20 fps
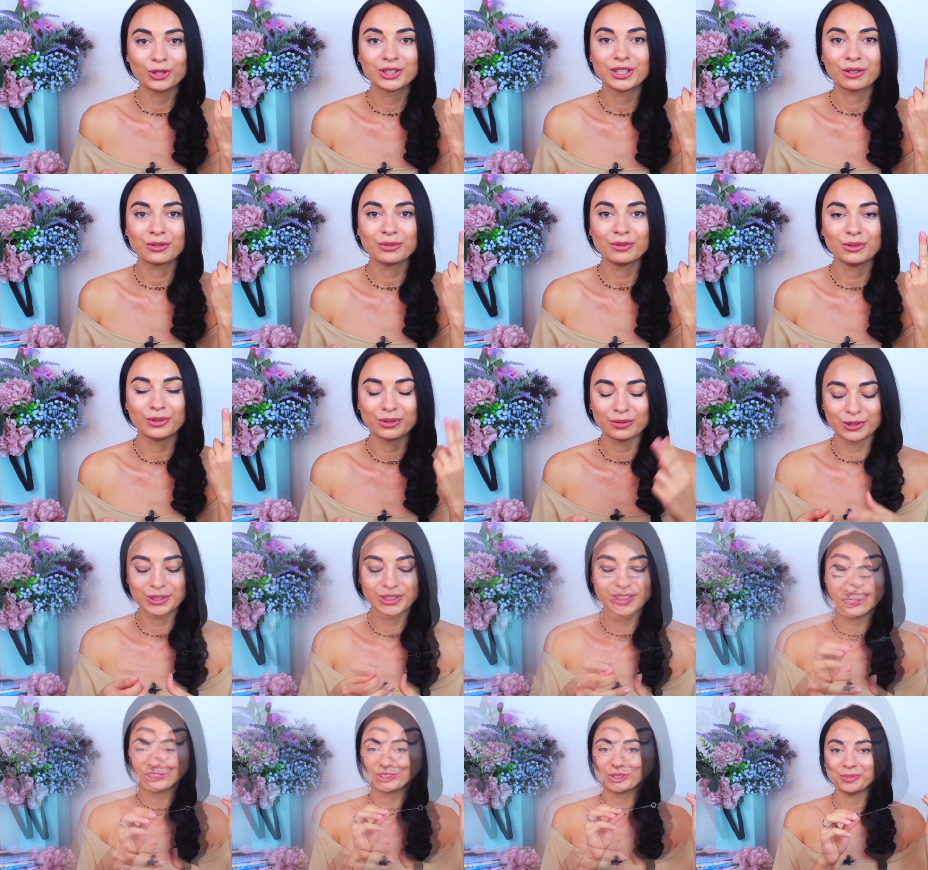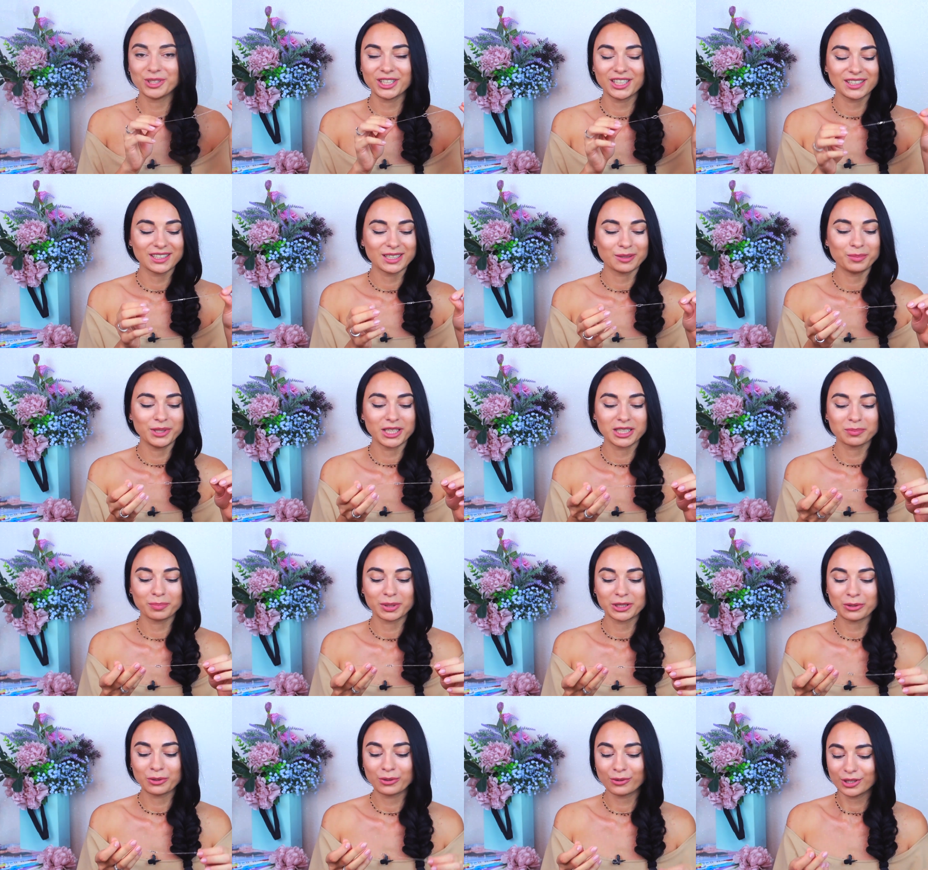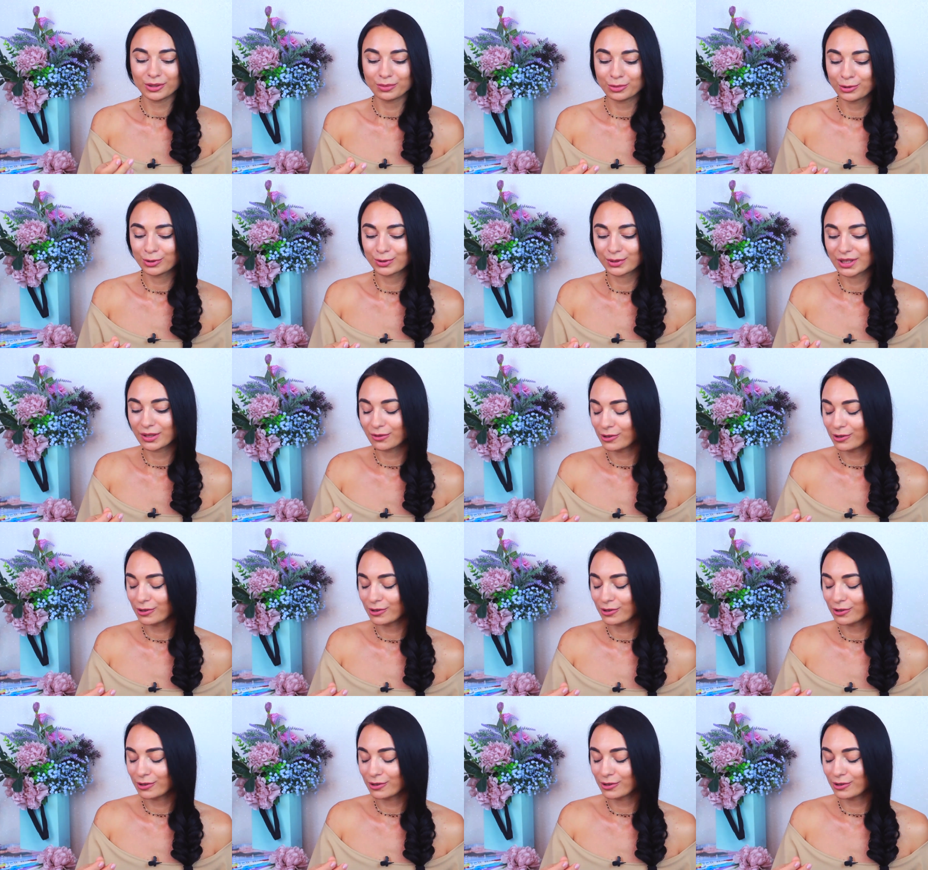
вот такую вот. Так что мне этот комплект подходит, буду с